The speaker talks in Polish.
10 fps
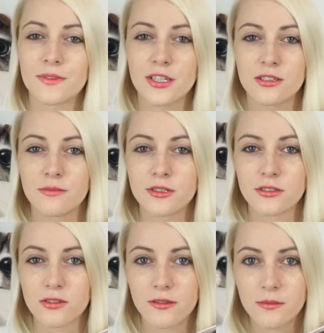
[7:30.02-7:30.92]
tak się
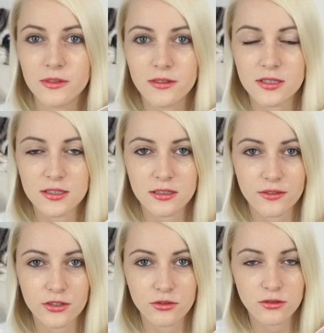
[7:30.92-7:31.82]
prezentowała mniej więcej
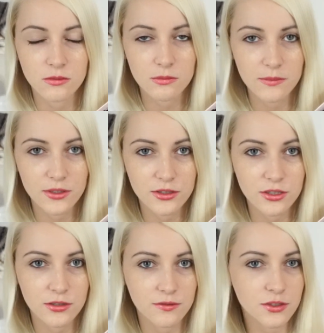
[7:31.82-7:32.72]
zawartość. Nie wiem, mam
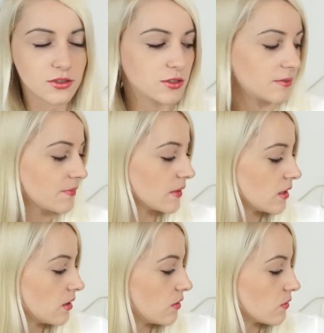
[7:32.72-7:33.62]
nadzieję, że widzicie.
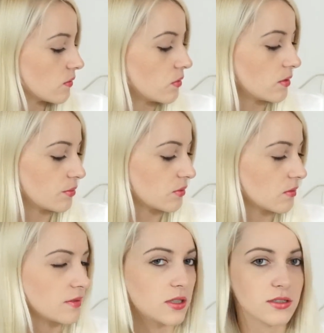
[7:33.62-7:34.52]
To w ogóle
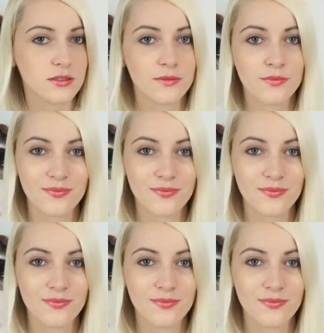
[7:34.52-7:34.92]
podło widać.